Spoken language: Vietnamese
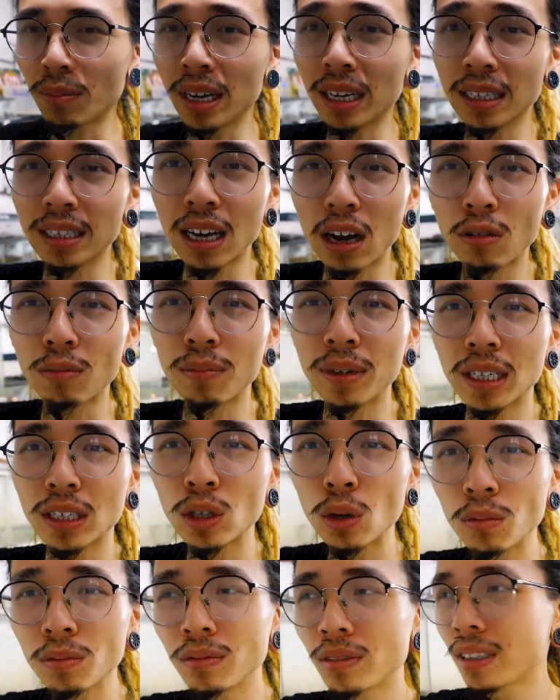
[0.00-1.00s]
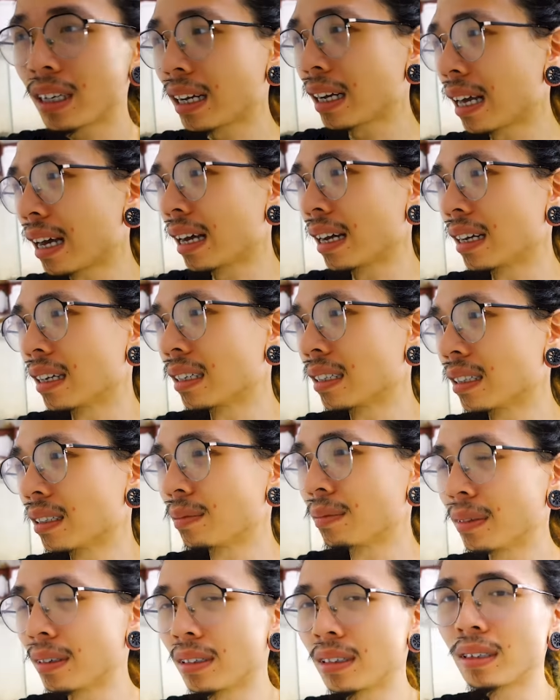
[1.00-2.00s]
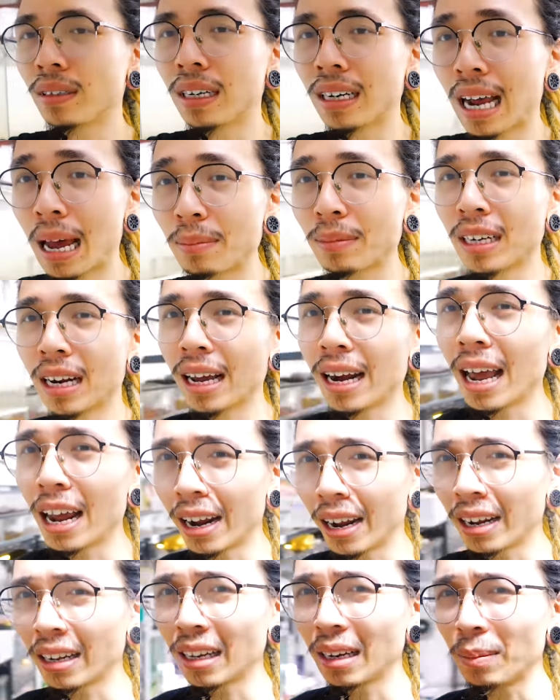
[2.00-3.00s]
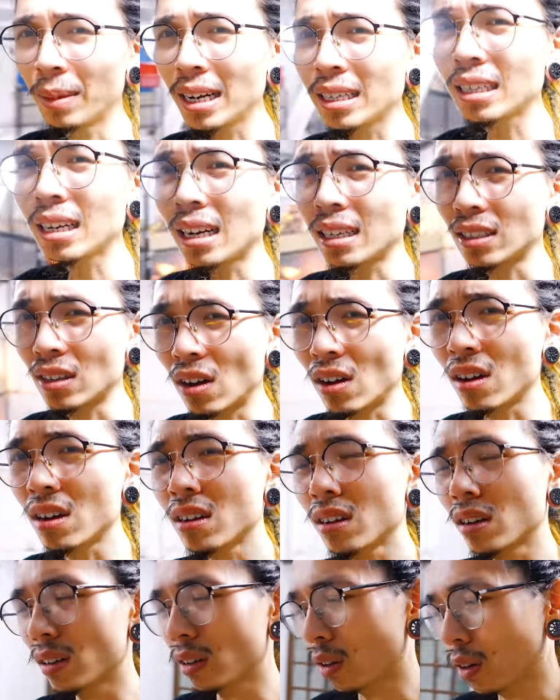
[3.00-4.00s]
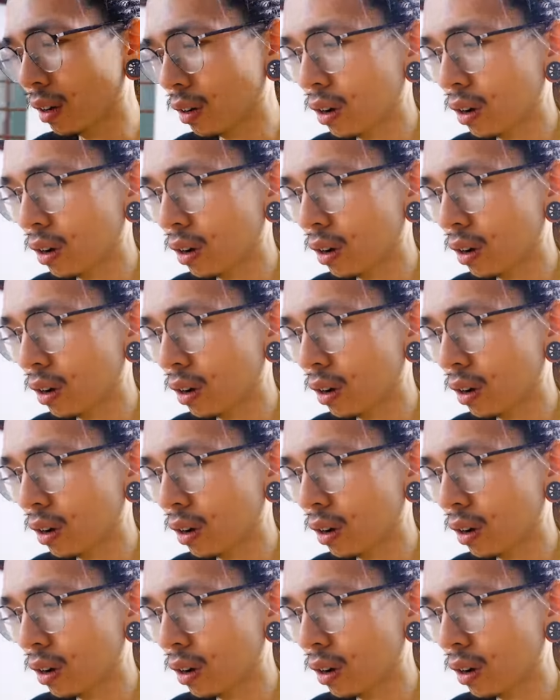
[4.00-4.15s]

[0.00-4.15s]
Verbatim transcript: trong miền Trung hay là miền Nam thì đấy đầy thì biết rất là rõ,